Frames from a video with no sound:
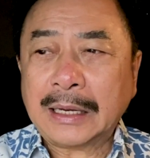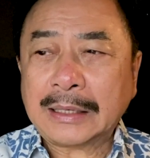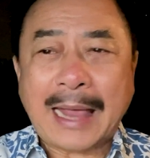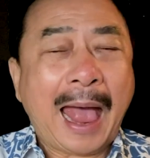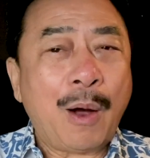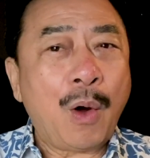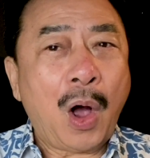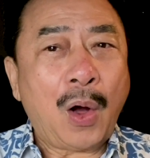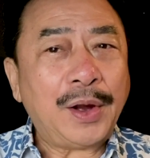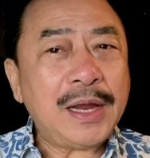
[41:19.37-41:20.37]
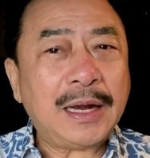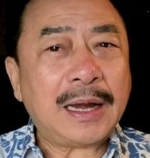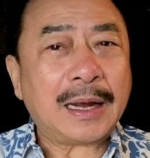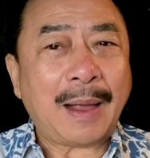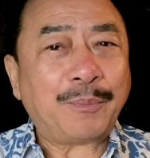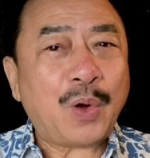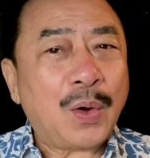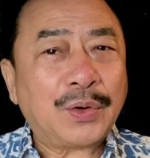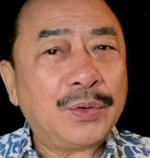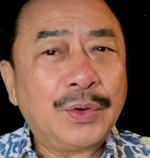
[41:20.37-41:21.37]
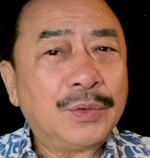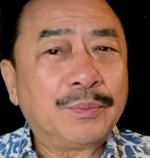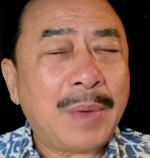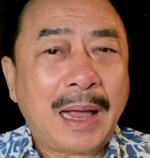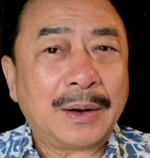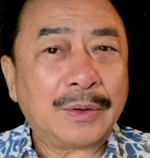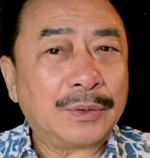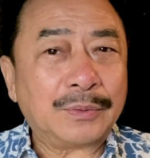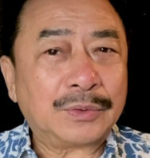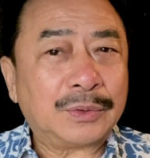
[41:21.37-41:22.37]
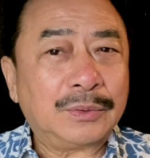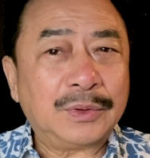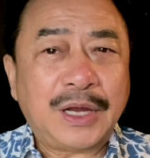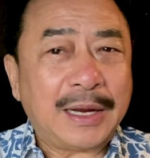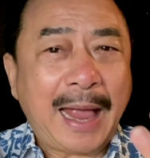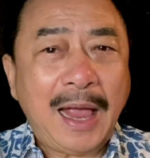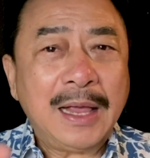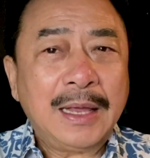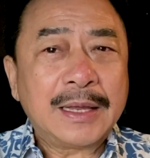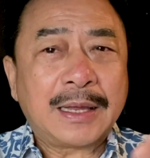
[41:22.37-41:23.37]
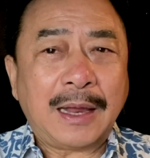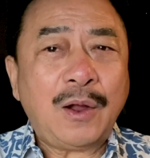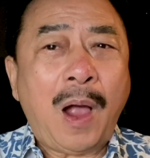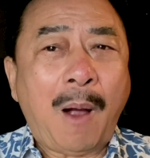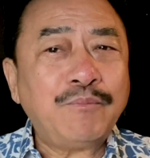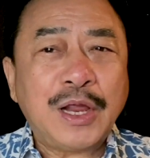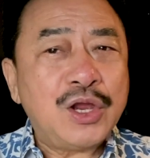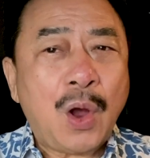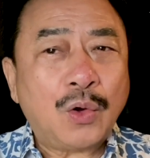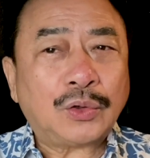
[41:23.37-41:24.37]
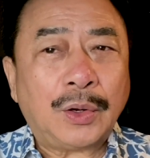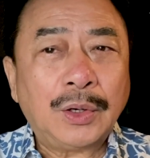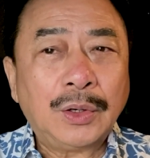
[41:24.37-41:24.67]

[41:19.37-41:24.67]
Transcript: chào hỏi hay là gặp con mà gì cả. Chỉ có ông đi vô thôi.